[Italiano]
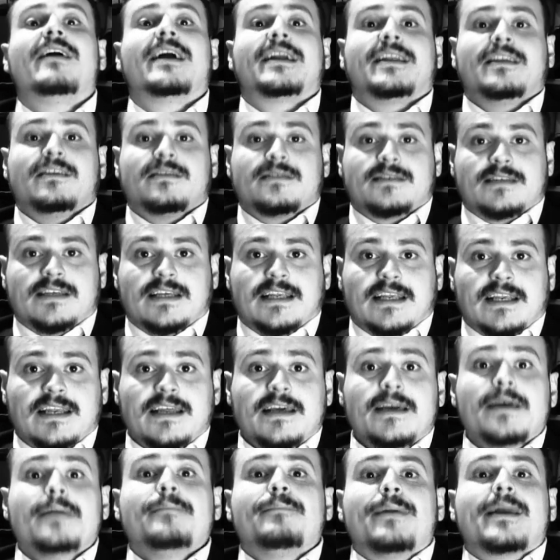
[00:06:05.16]
vari
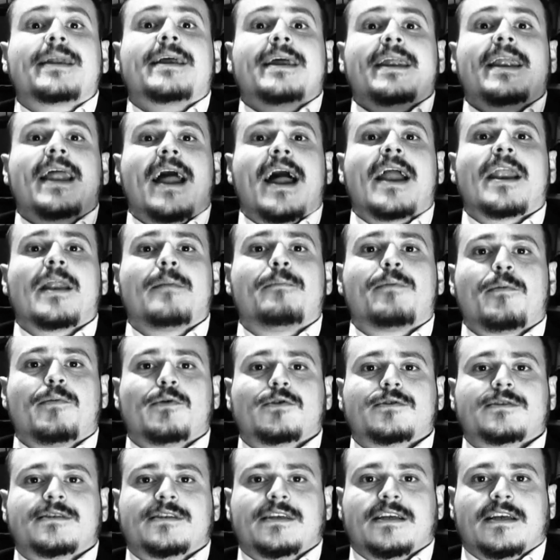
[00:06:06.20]
stili per creare il
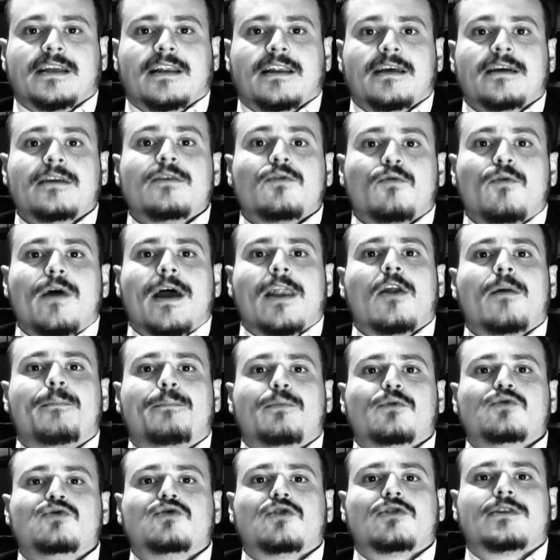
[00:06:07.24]
proprio stile, quello
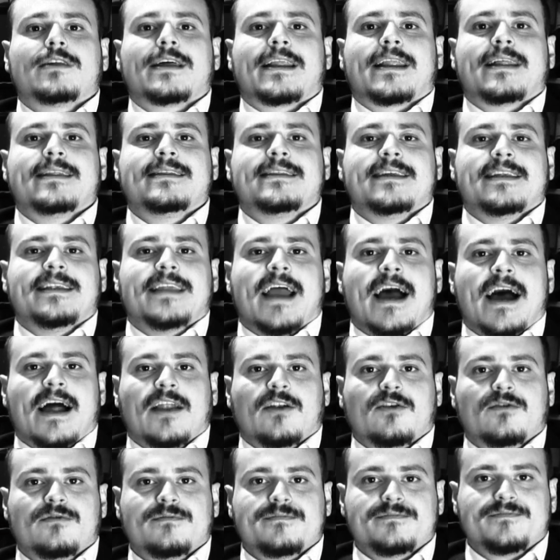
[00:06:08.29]
appunto
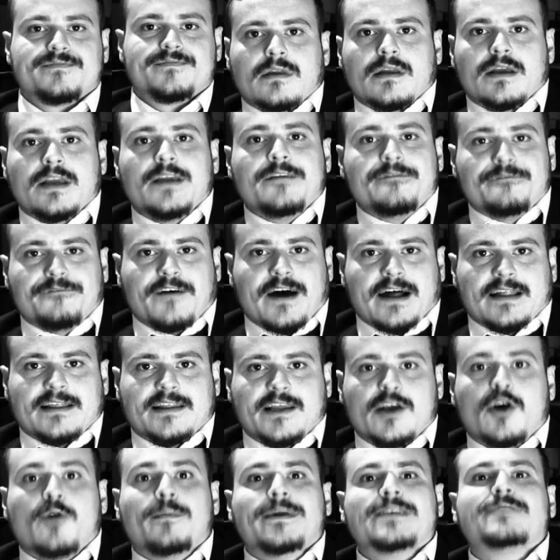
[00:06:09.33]
tarantiniano.
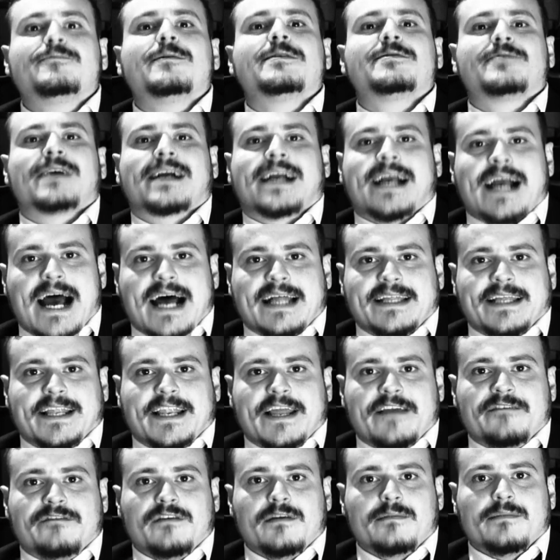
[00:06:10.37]
Infatti, come spesso accade
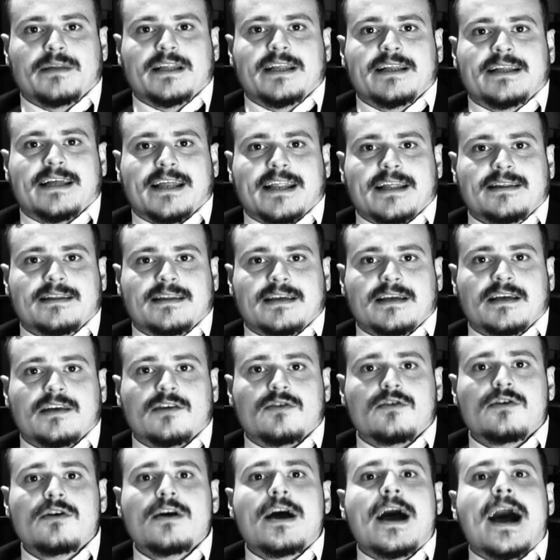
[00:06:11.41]
nei film di
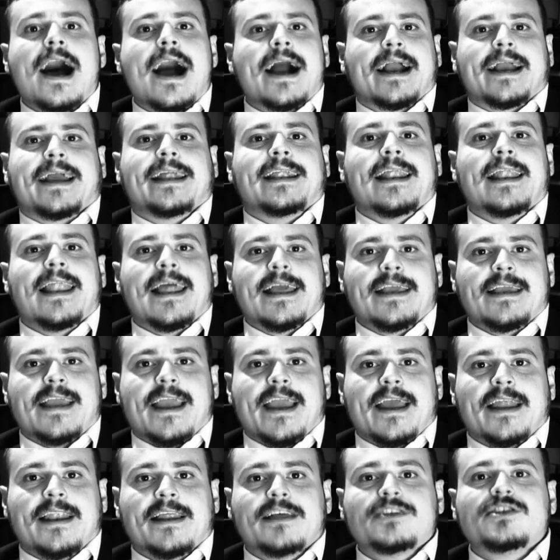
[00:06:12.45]
Tarantino, anche nelle
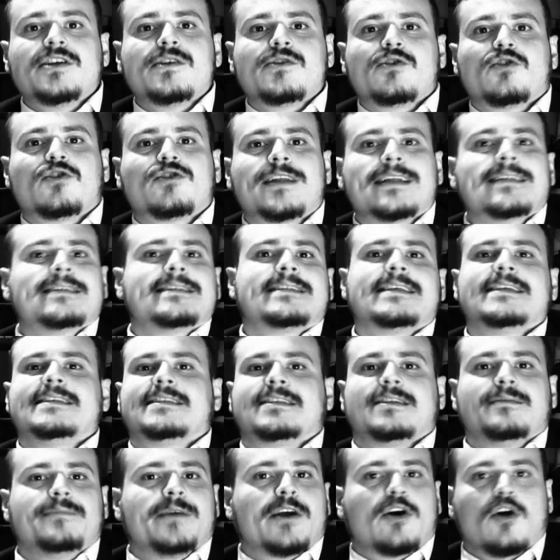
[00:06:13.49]
Iene ci sono
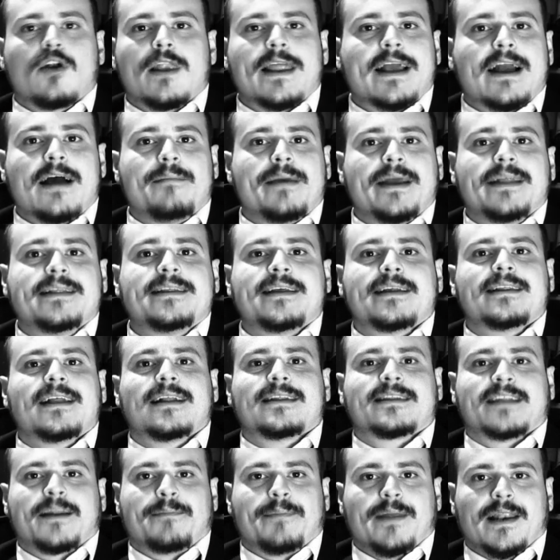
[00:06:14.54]
tantissimi collegamenti ad
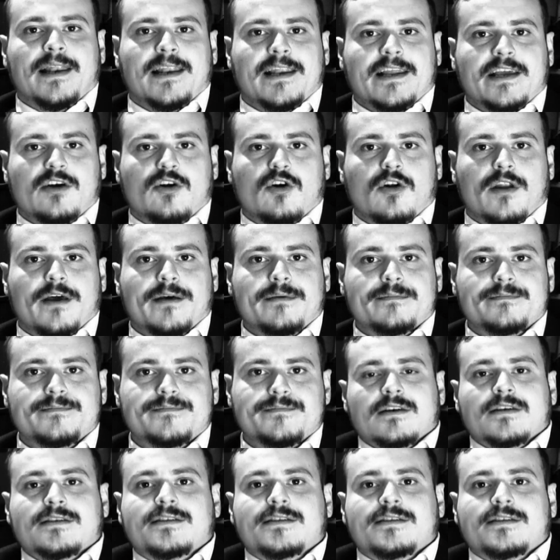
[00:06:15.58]
altre pellicole.